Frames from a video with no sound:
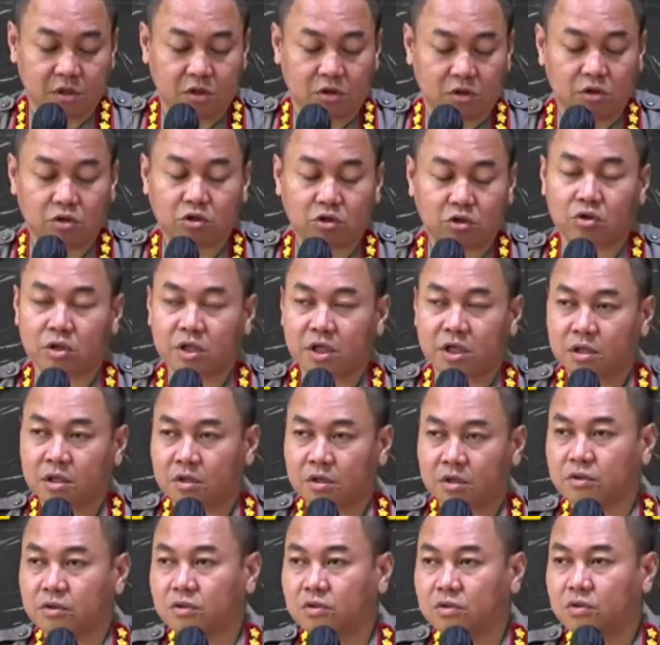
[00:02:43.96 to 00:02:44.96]
Untuk
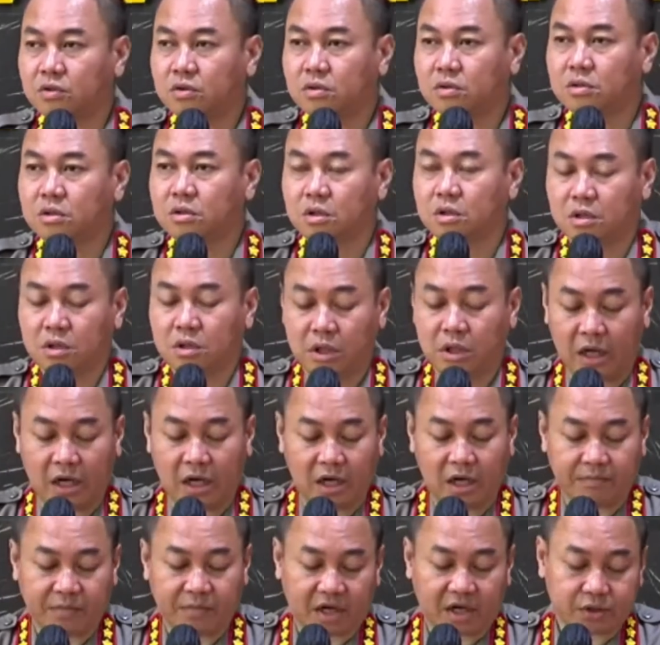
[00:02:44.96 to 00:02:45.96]
itu,
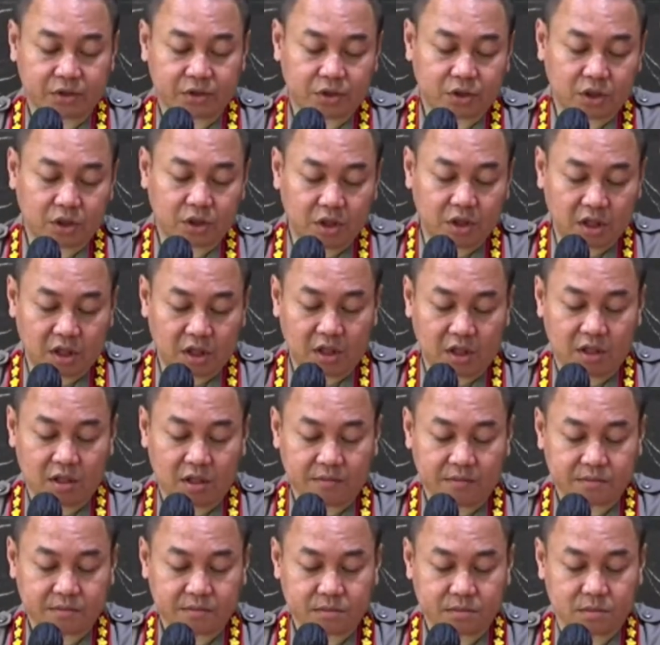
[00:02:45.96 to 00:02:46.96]
dalam kasus ini
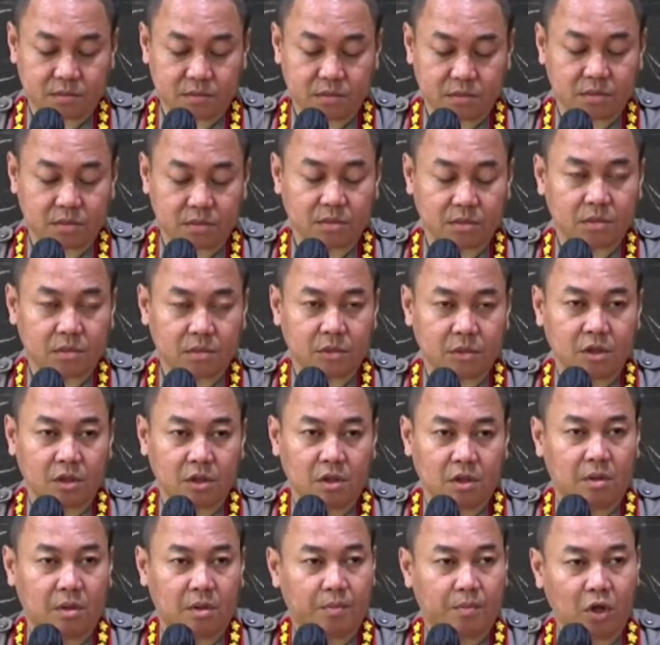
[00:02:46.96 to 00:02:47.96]

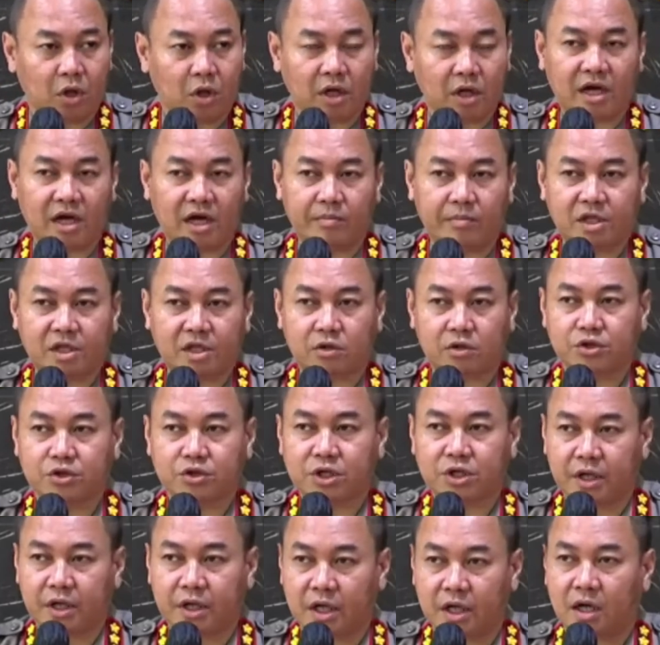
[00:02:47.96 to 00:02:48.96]
Polda Metro
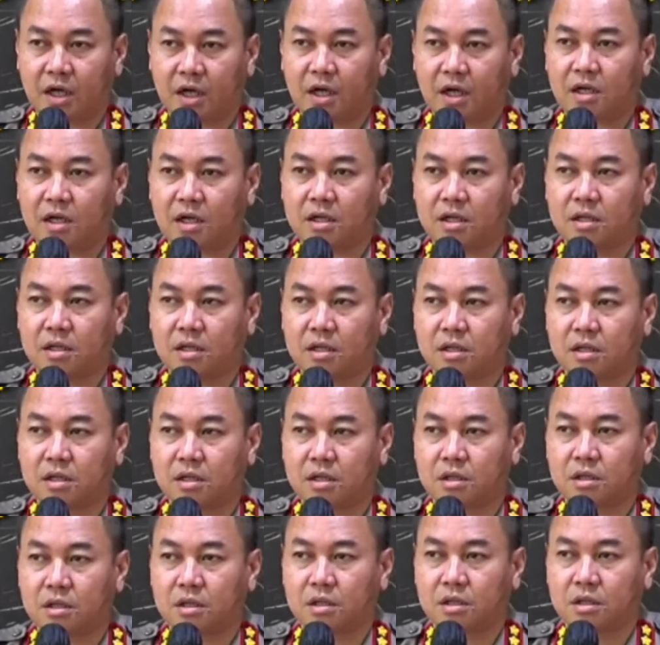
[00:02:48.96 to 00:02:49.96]
Jaya
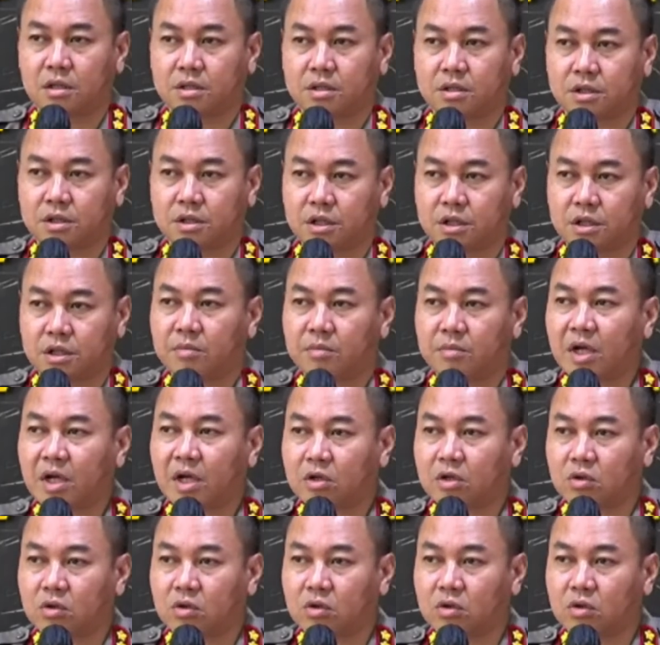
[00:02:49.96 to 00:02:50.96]
sedang
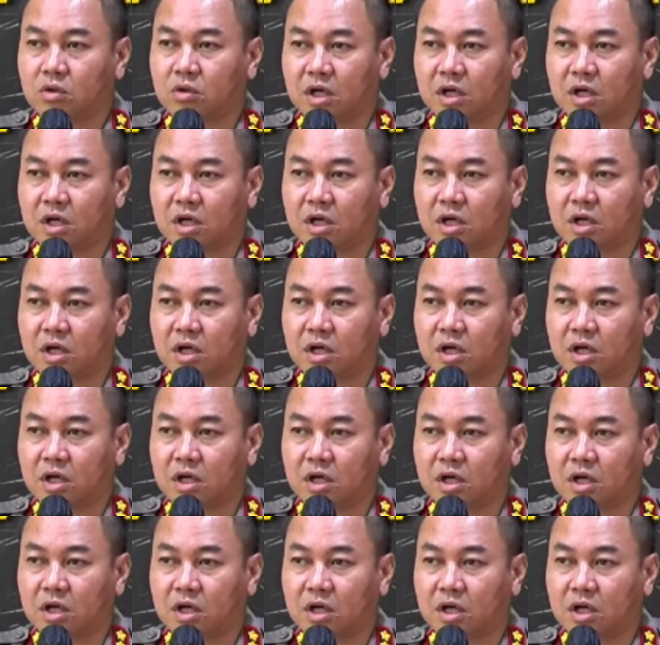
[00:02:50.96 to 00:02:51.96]
melakukan
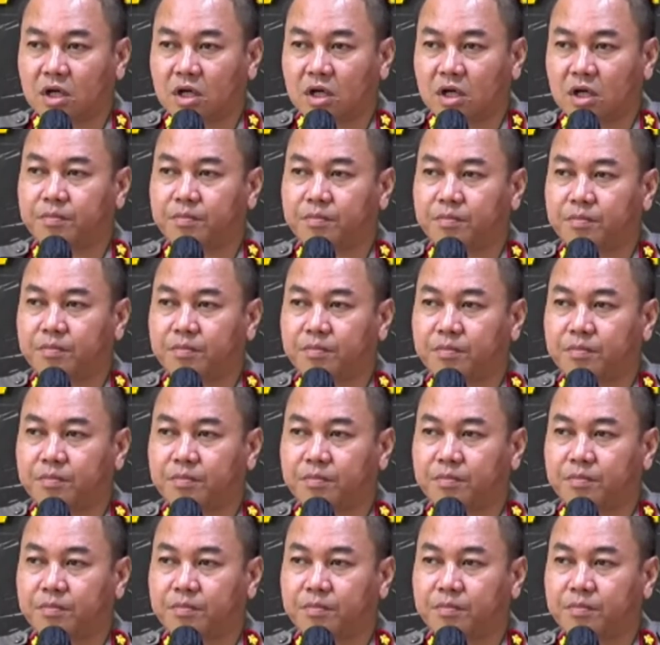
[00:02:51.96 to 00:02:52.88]
proses penyelidikan.